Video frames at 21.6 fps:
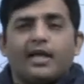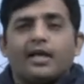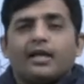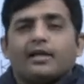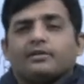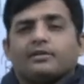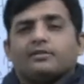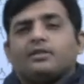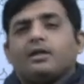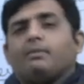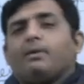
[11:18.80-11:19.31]

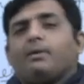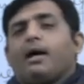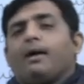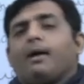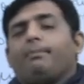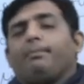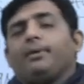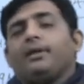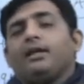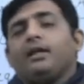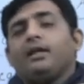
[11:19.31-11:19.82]
जब
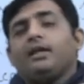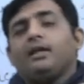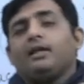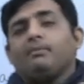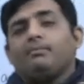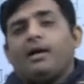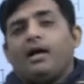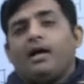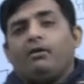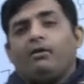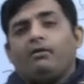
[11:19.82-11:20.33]
अपनी ही
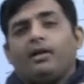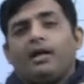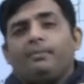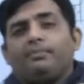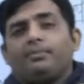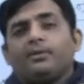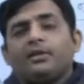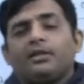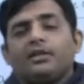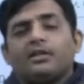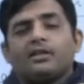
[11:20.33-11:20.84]

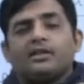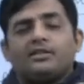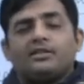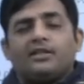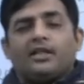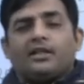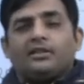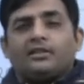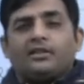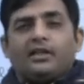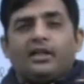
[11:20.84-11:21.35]
बायोग्राफी लिखी
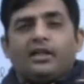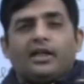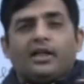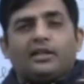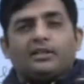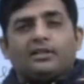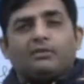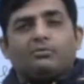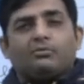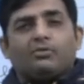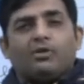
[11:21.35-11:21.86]
जाती है
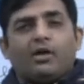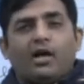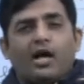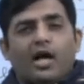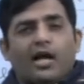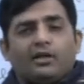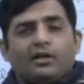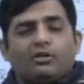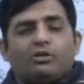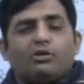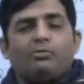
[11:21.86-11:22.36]
तो वो
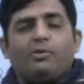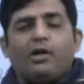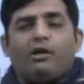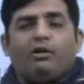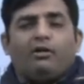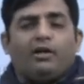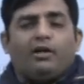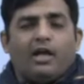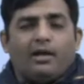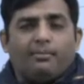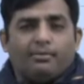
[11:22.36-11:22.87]

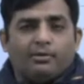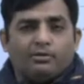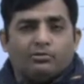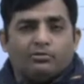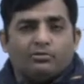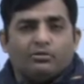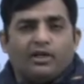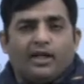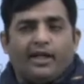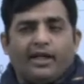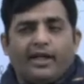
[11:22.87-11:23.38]
ऑटोबायोग्राफी
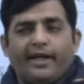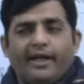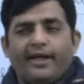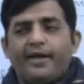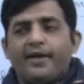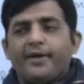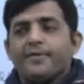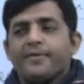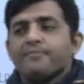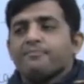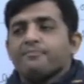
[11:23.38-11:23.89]
होता है
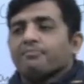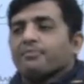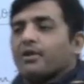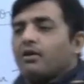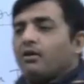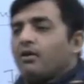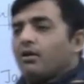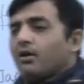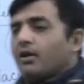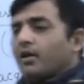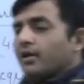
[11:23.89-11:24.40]

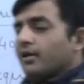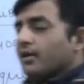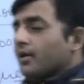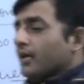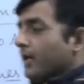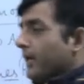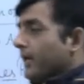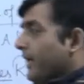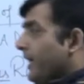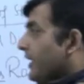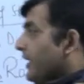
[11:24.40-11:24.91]
और
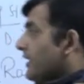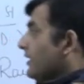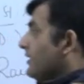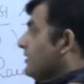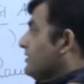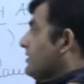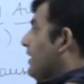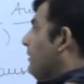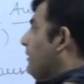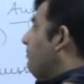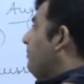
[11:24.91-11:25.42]
एक
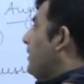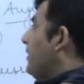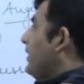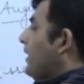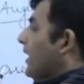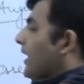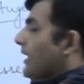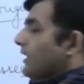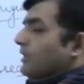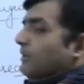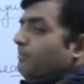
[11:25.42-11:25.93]
एग्जाम्पल
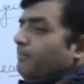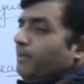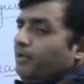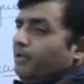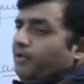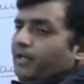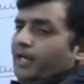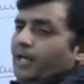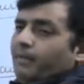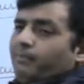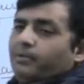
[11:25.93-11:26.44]

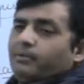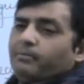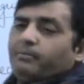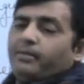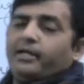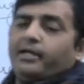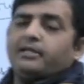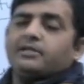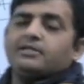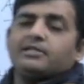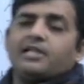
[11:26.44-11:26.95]
ऑटोबायोग्राफी
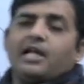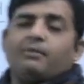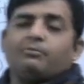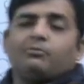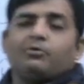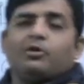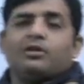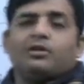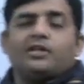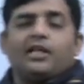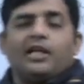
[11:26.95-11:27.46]
में
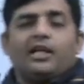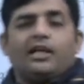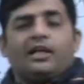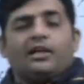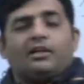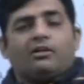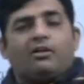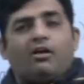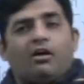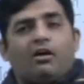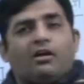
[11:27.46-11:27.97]
सैमुअल टेलर
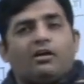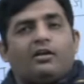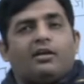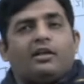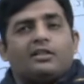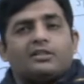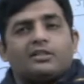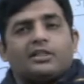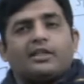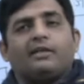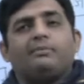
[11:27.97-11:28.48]

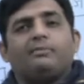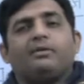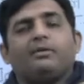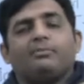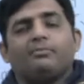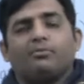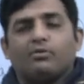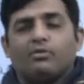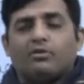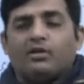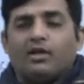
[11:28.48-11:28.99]
कॉलरिज की भी
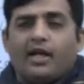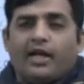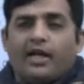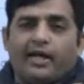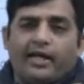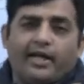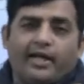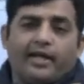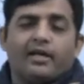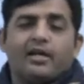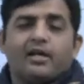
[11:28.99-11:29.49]
बुक का
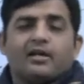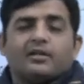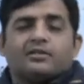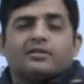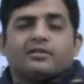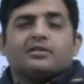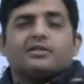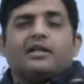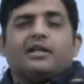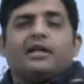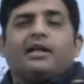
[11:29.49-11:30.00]
है
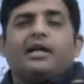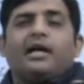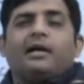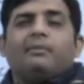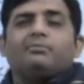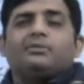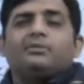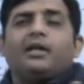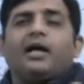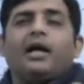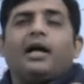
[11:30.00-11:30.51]
जिसका
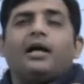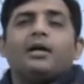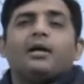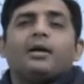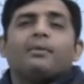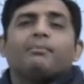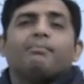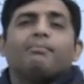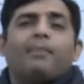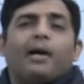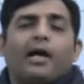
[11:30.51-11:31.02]
नाम था
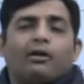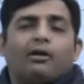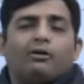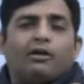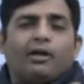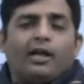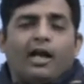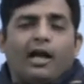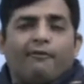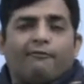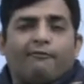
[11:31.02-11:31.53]

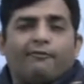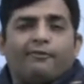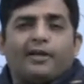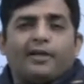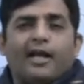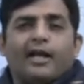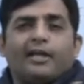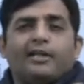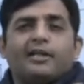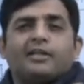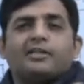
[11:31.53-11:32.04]

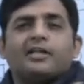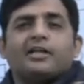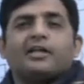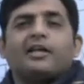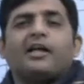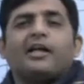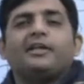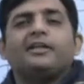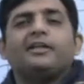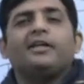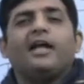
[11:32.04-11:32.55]
बायोग्राफिया
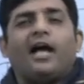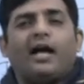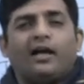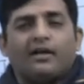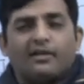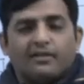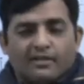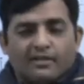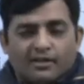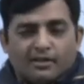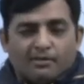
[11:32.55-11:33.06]
लिटररिया
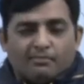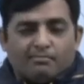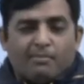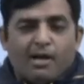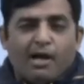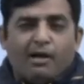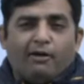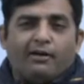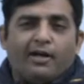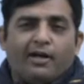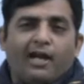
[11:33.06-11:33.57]

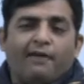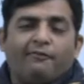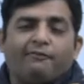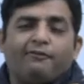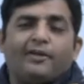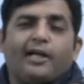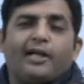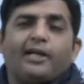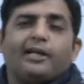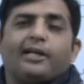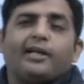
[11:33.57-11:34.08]

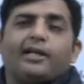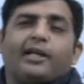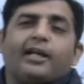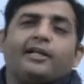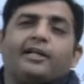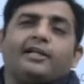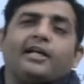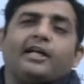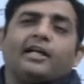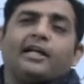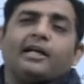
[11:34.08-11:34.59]
बायोग्राफिया
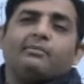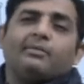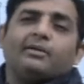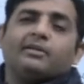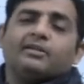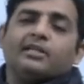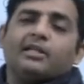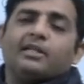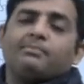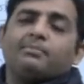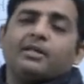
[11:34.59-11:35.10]
लिटरेरिया का
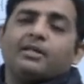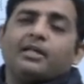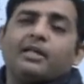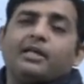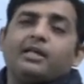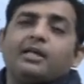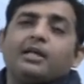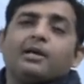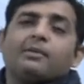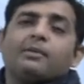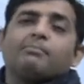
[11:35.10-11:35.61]
मतलब
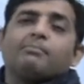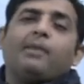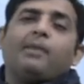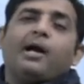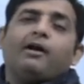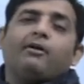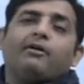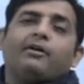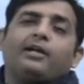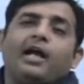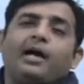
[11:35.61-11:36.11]
कि
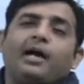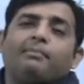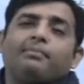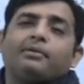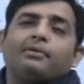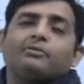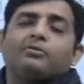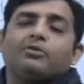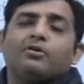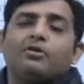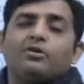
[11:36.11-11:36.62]

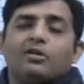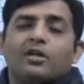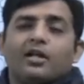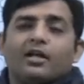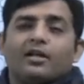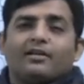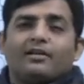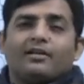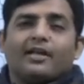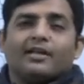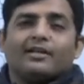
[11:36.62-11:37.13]
बायोग्राफी वो
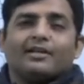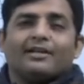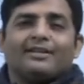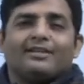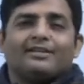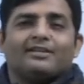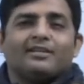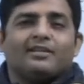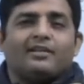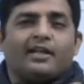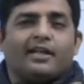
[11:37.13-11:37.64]
एक
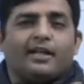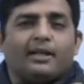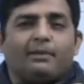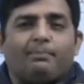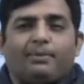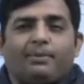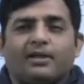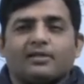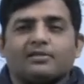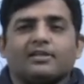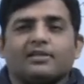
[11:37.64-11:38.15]
लिटरेरी
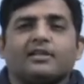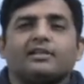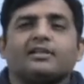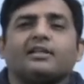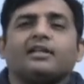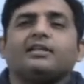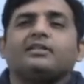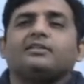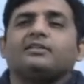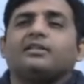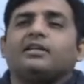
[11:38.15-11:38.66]
पर्सन
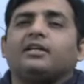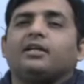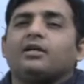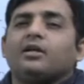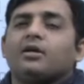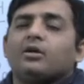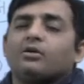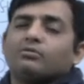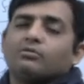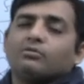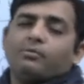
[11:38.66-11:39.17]
की थी
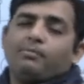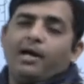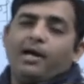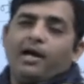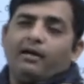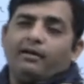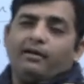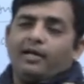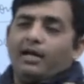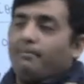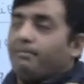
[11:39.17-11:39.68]
वो
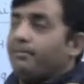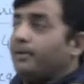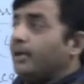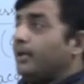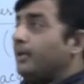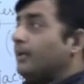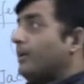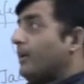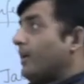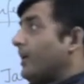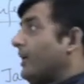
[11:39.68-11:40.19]
बायोग्राफिया
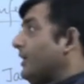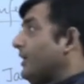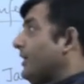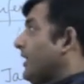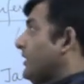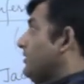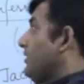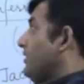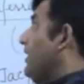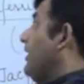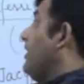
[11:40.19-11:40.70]

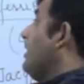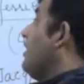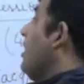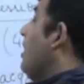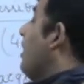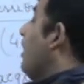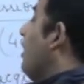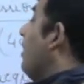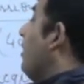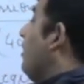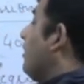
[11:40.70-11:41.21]
लिटरेरिया थी
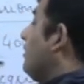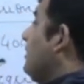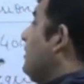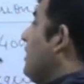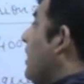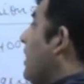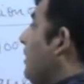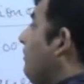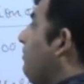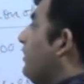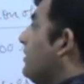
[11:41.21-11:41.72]
और
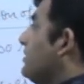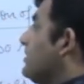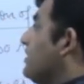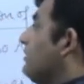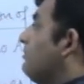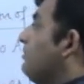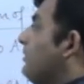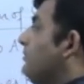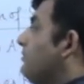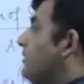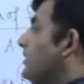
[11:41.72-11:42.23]
यहाँ पर
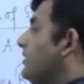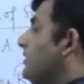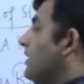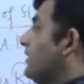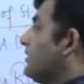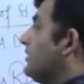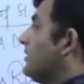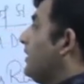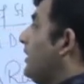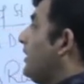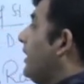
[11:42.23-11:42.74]
जब हम ये
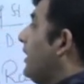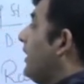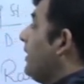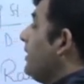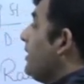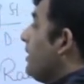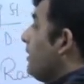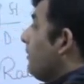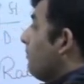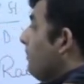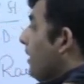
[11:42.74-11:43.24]
देखते हैं
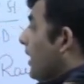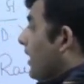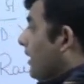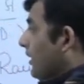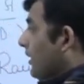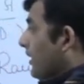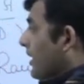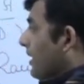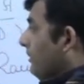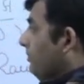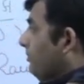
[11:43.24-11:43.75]

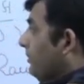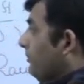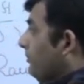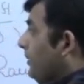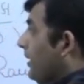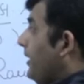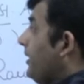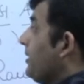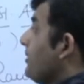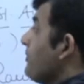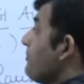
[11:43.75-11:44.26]
बायोग्राफी
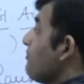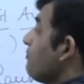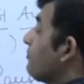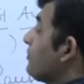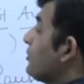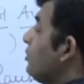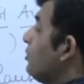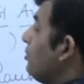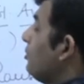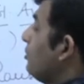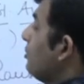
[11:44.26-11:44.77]
में
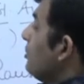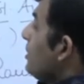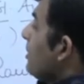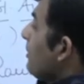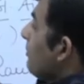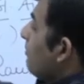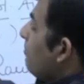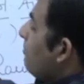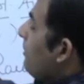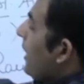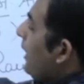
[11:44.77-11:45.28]
तो
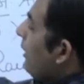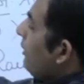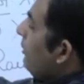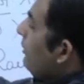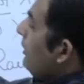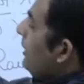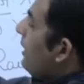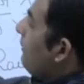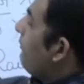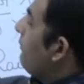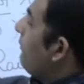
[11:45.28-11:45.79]

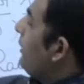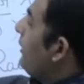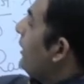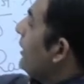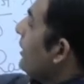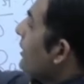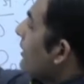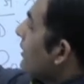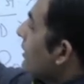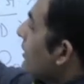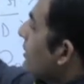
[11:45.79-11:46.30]
बायोग्राफी
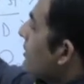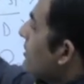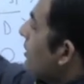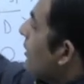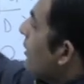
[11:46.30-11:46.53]
किसी